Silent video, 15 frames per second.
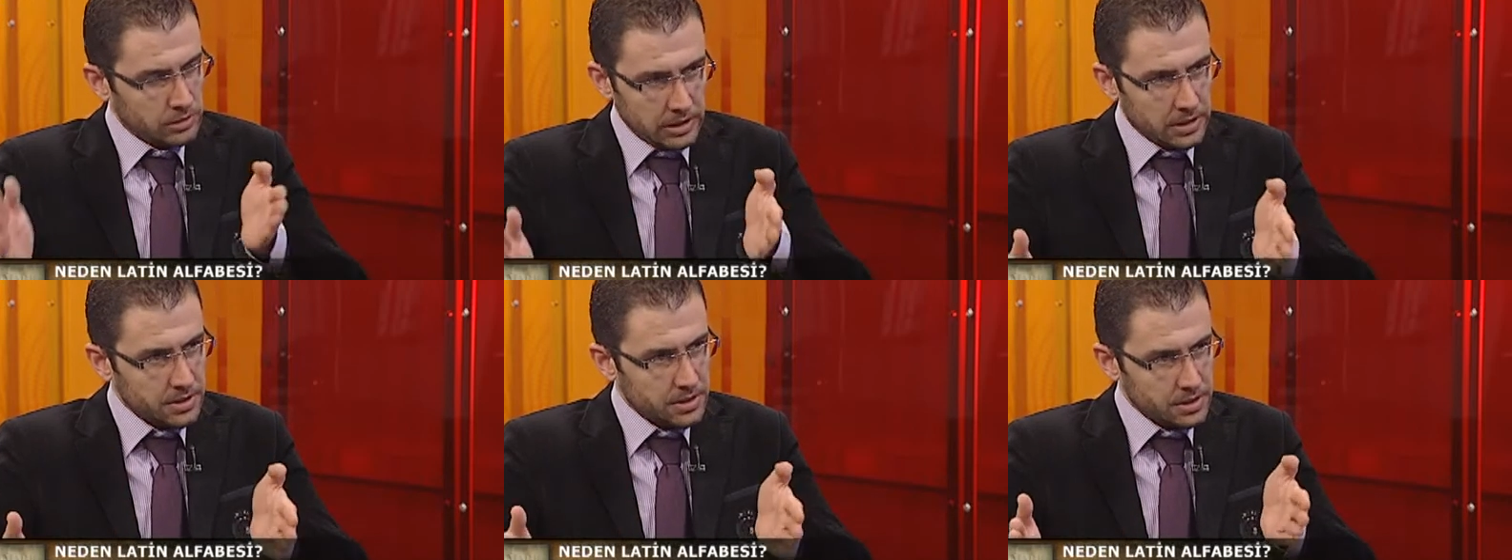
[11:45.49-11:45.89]

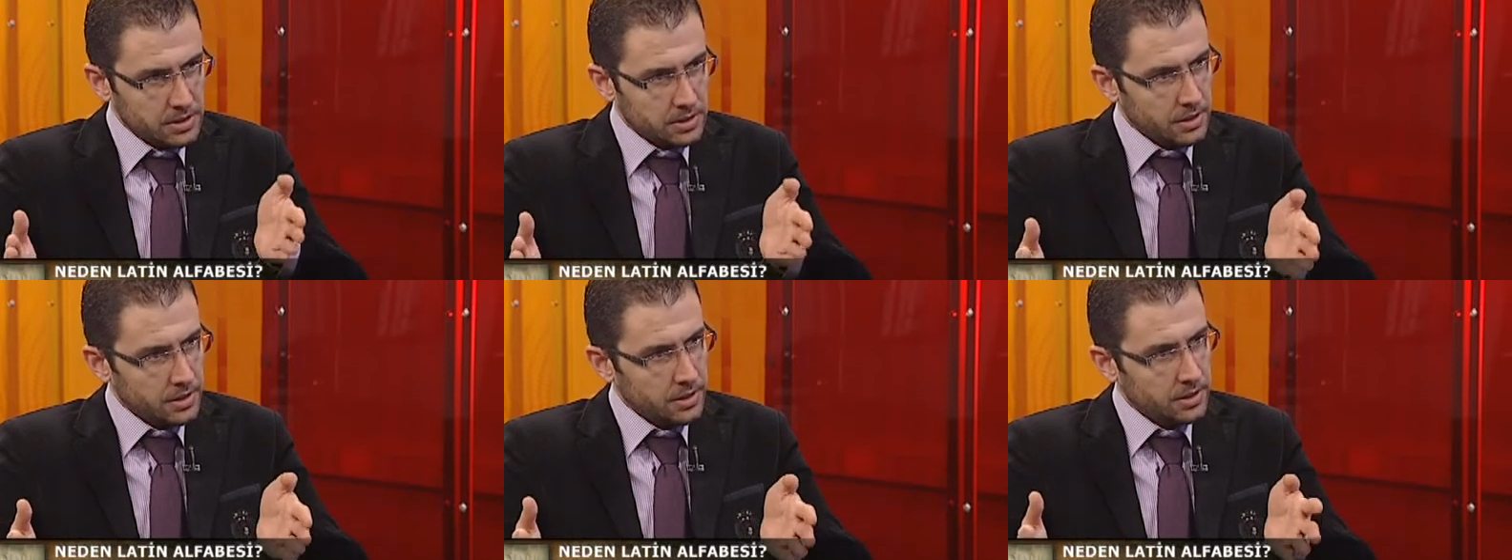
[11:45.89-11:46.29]

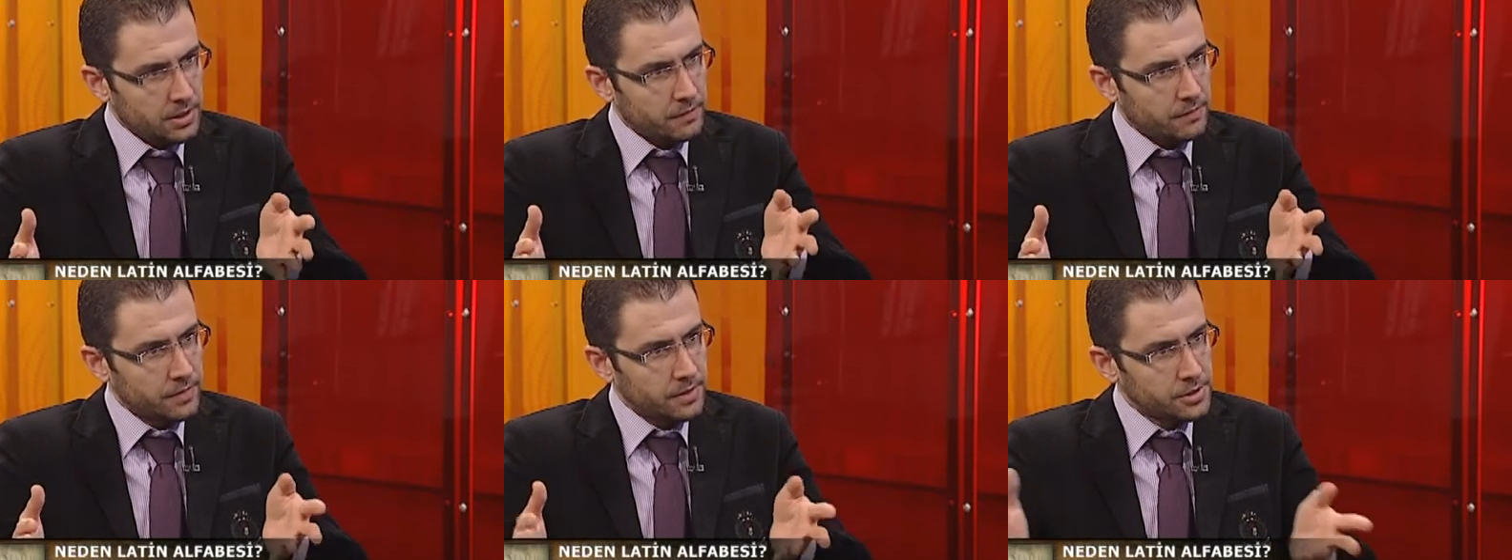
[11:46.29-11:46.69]
eleştirilere
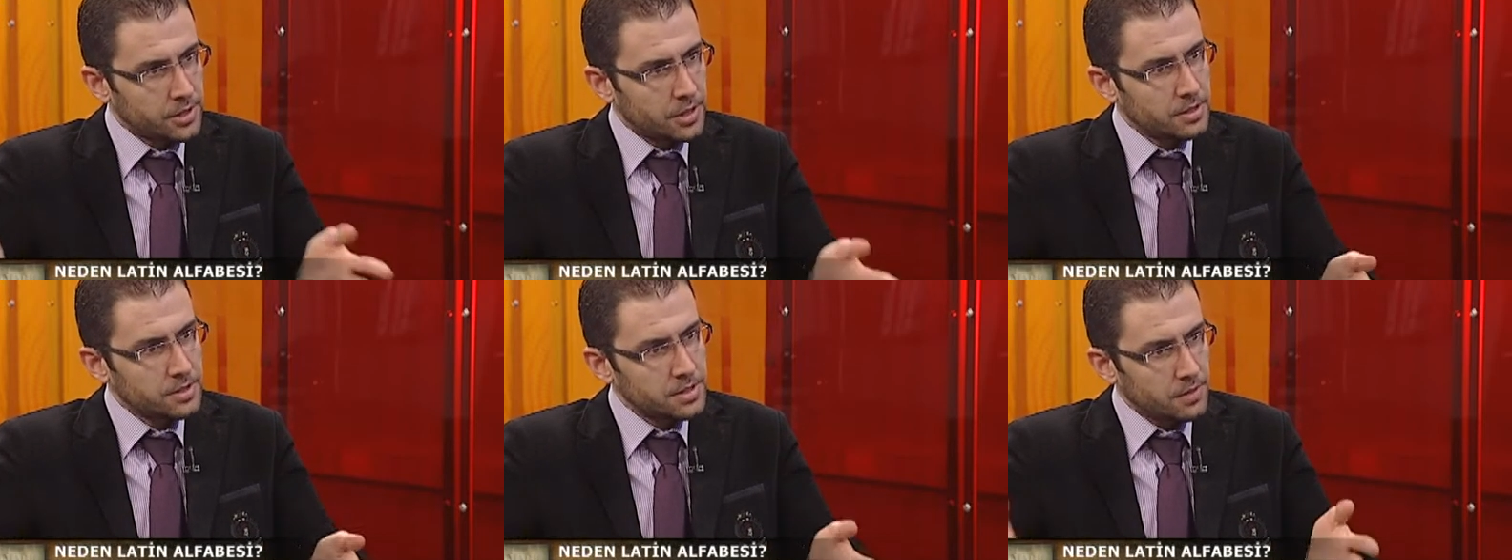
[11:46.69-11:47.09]
de
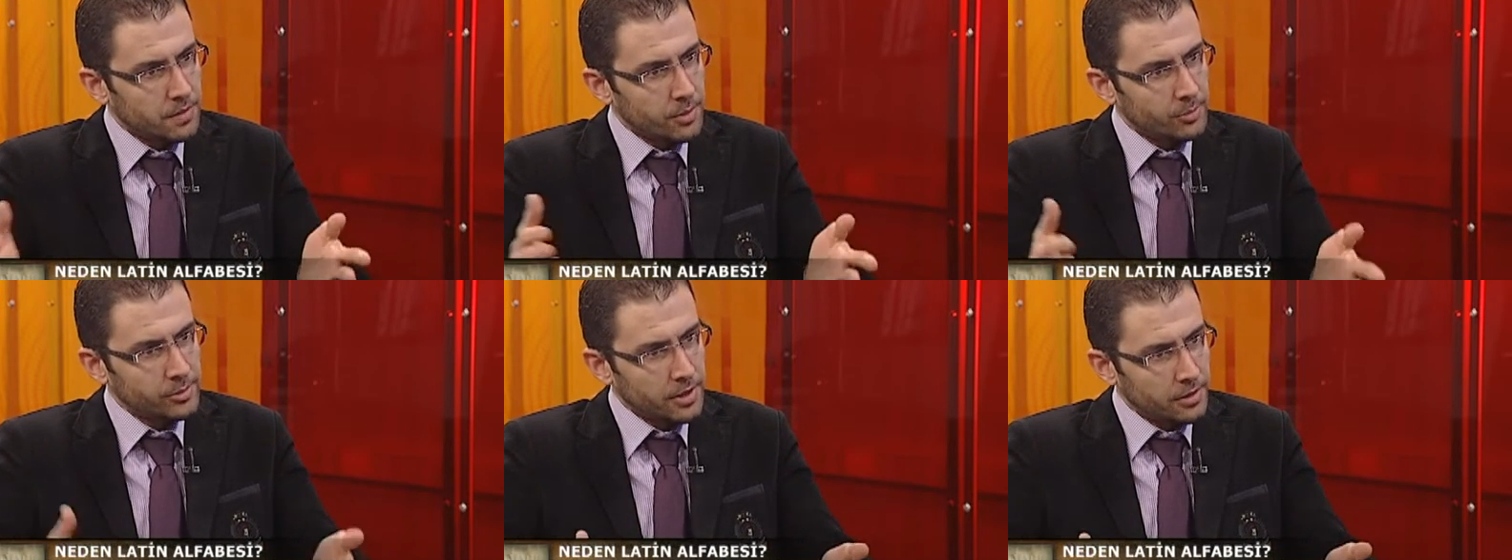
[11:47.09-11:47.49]
vereceğiniz
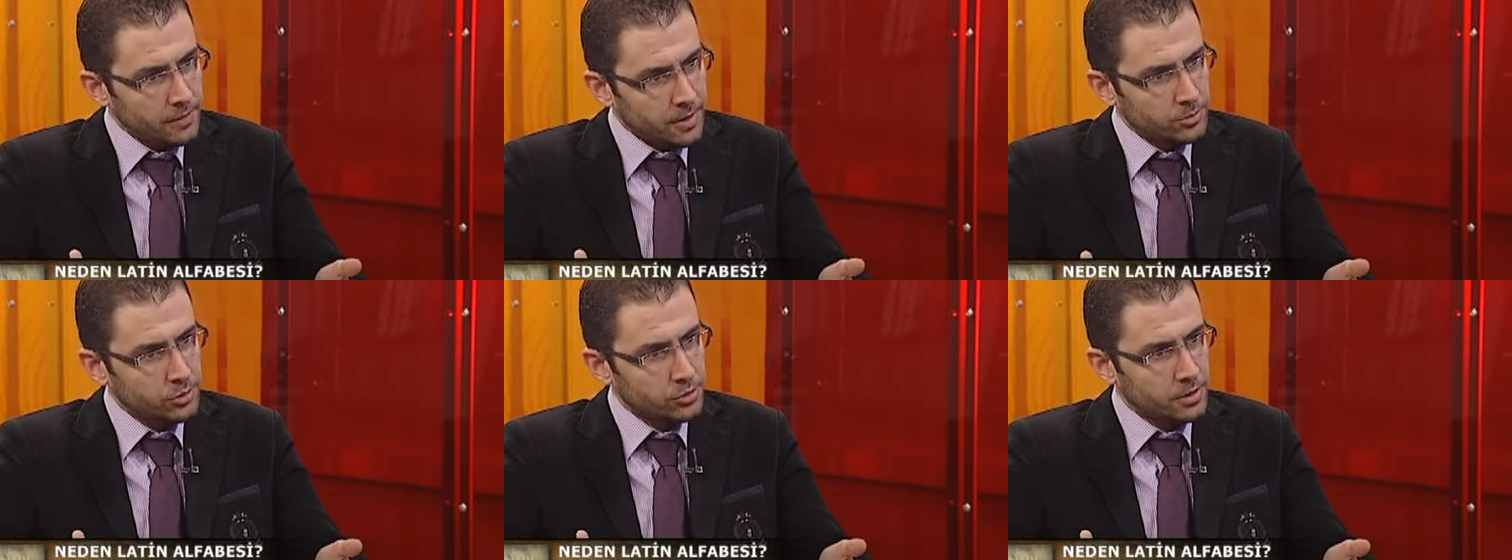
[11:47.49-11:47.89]
cevaplar
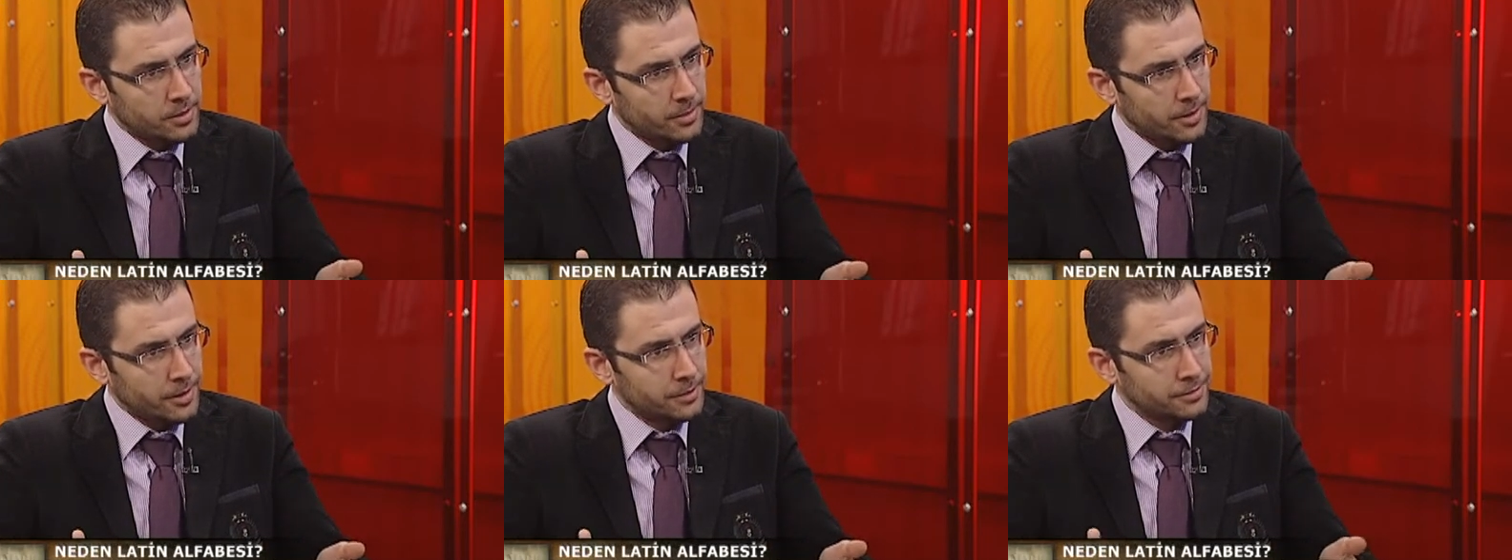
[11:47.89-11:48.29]
var
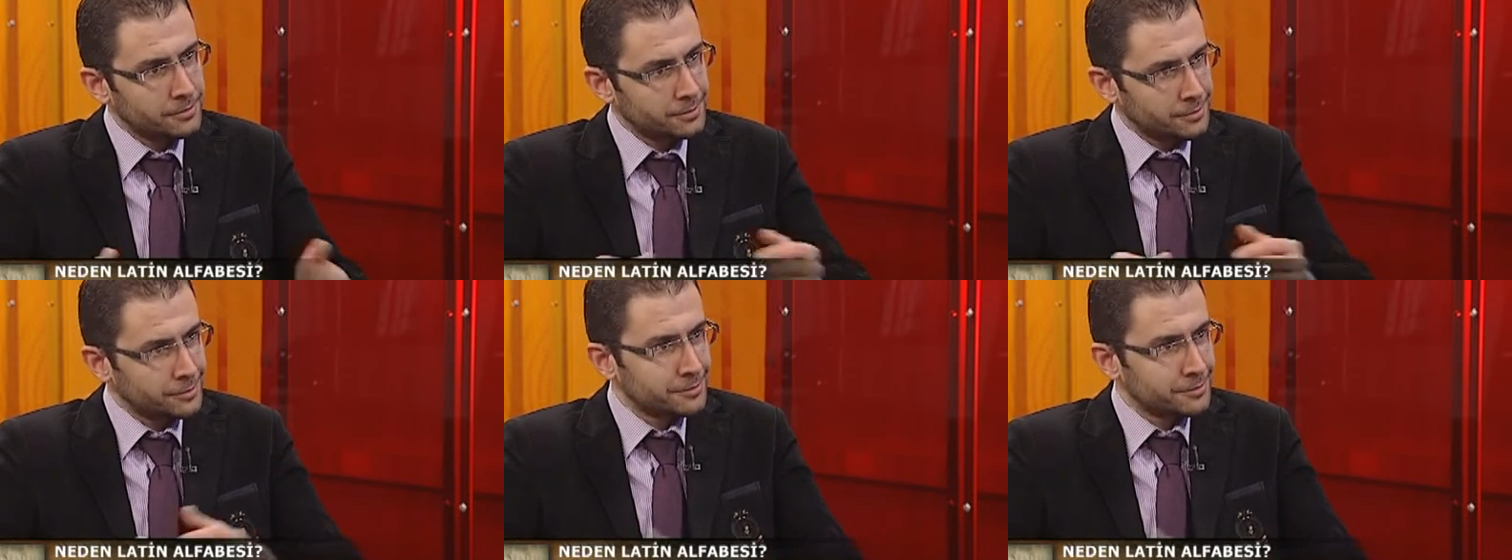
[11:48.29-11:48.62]
muhtemelen. Tabii